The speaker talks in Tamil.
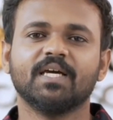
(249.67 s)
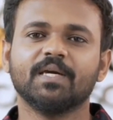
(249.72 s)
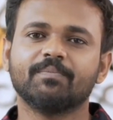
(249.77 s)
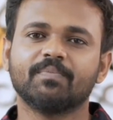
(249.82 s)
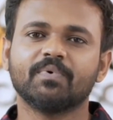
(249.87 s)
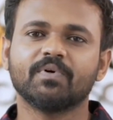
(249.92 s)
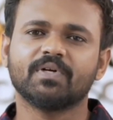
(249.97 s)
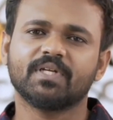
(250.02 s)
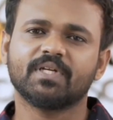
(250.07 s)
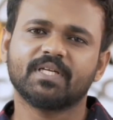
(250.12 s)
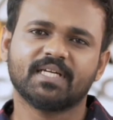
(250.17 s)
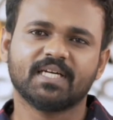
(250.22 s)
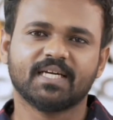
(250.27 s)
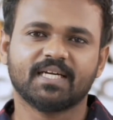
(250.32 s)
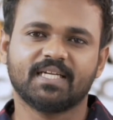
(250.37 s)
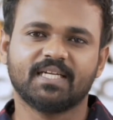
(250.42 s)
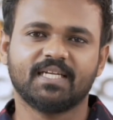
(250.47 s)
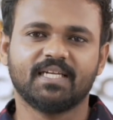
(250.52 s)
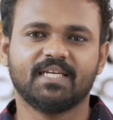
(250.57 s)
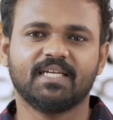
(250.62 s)
ஃப்ரெண்ட்ஸ்
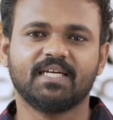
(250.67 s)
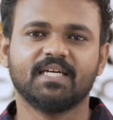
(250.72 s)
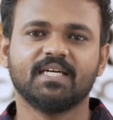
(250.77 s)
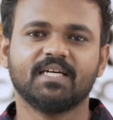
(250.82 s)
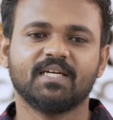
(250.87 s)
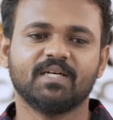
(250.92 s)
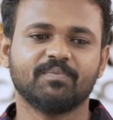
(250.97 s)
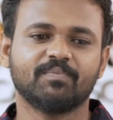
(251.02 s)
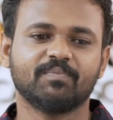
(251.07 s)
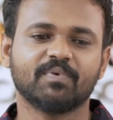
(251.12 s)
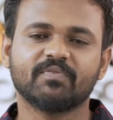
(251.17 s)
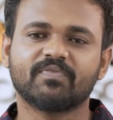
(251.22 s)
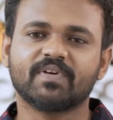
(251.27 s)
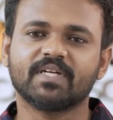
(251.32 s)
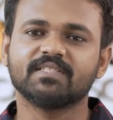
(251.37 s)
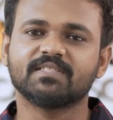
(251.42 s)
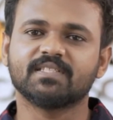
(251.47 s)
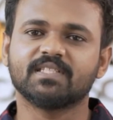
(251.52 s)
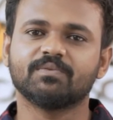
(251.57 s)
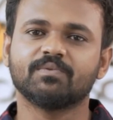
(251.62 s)
முன்னாடி ஆகட்டும்
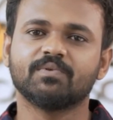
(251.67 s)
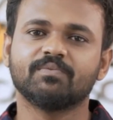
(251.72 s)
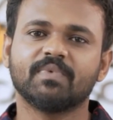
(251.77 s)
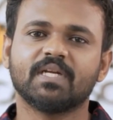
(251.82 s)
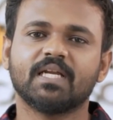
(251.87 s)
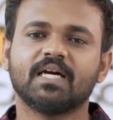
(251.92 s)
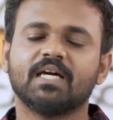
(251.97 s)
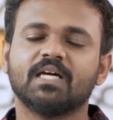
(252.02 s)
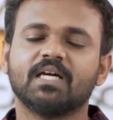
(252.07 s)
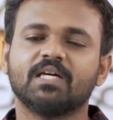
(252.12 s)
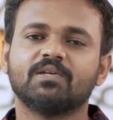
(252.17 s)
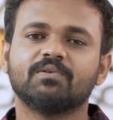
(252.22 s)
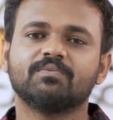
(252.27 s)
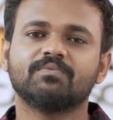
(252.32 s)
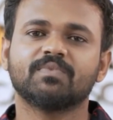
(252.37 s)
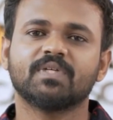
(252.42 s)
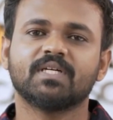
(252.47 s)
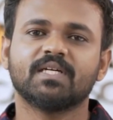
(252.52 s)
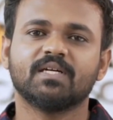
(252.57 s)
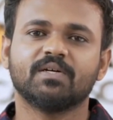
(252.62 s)
ஒரு ஷை
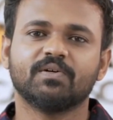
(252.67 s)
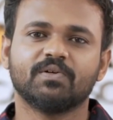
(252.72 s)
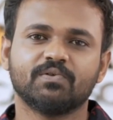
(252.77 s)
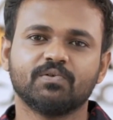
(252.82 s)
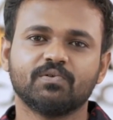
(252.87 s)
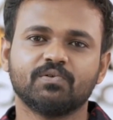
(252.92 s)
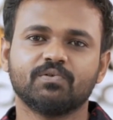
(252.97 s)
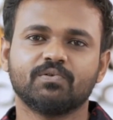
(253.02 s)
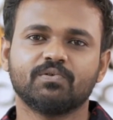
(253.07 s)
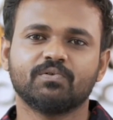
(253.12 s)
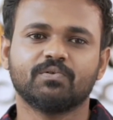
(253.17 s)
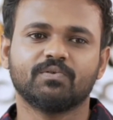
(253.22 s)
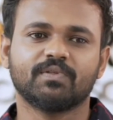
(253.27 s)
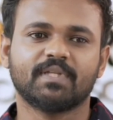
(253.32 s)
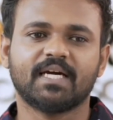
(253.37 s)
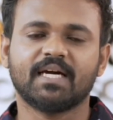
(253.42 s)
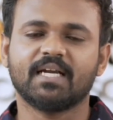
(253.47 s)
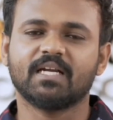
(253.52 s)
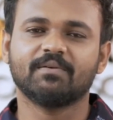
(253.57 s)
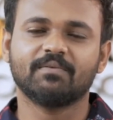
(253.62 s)
இல்லாமல்
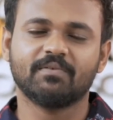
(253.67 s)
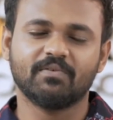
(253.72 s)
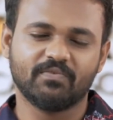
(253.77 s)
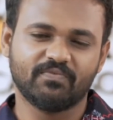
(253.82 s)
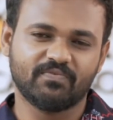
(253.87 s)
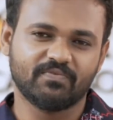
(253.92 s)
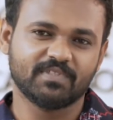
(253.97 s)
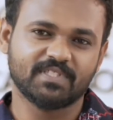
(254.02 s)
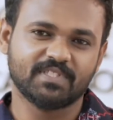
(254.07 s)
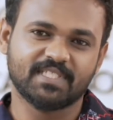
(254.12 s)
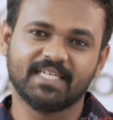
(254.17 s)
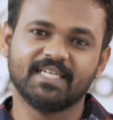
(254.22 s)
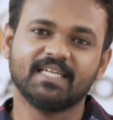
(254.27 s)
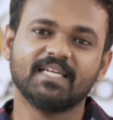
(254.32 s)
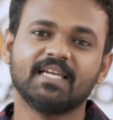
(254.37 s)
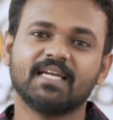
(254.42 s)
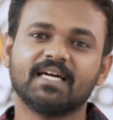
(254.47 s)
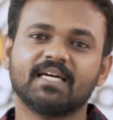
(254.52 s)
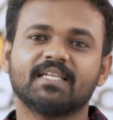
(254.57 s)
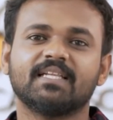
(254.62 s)
ஒரு வெக்கம் இல்லாமல் அவங்க
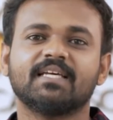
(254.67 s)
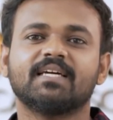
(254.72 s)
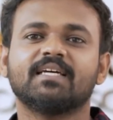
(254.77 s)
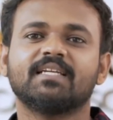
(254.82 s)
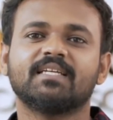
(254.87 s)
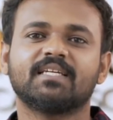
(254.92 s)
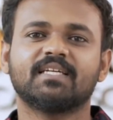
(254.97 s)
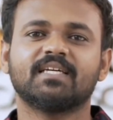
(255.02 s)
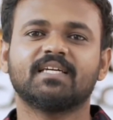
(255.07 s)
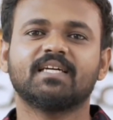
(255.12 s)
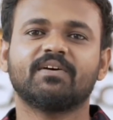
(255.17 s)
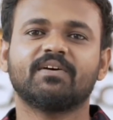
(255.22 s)
முன்னாடி போய்